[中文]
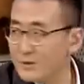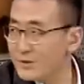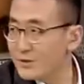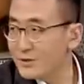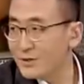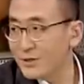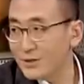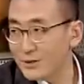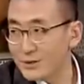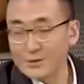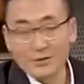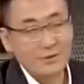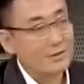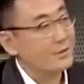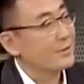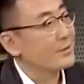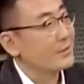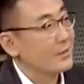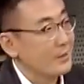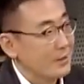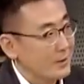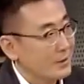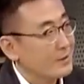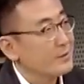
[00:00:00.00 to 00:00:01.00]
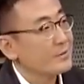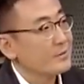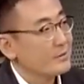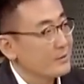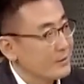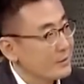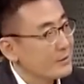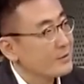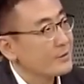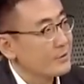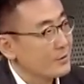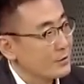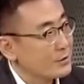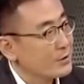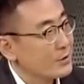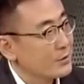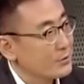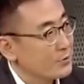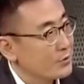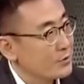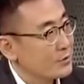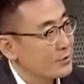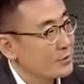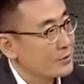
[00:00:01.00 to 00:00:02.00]
这是经验的，对，
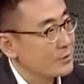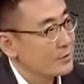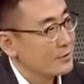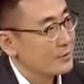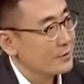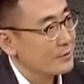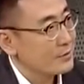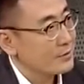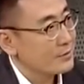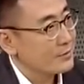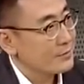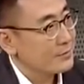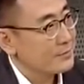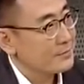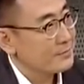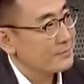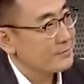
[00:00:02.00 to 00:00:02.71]
这你不戴，你